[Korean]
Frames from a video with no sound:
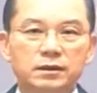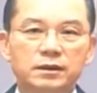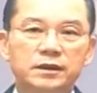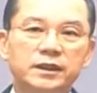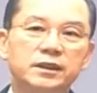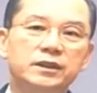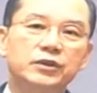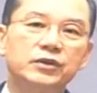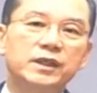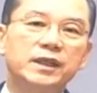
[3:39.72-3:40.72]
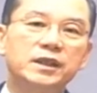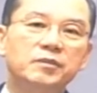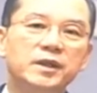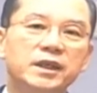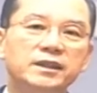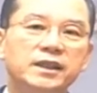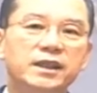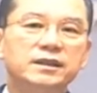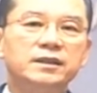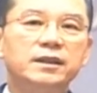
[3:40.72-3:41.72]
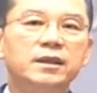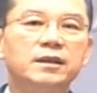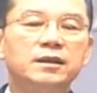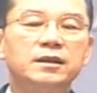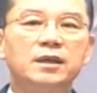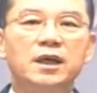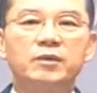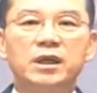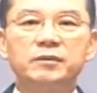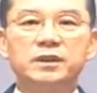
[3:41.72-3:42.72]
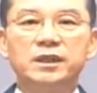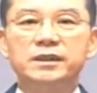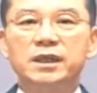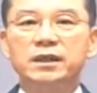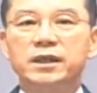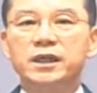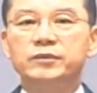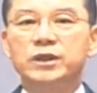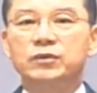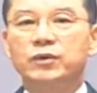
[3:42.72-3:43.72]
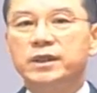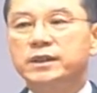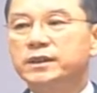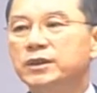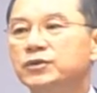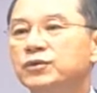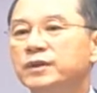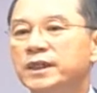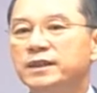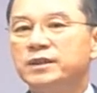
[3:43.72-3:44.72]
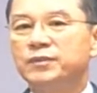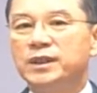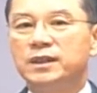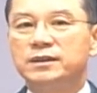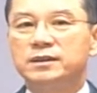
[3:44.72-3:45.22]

어쨌든 그 숫자가 10명까지 내려갔을 때 아브라함은 더 이상 하나님께 구하는 것을 중단했습니다.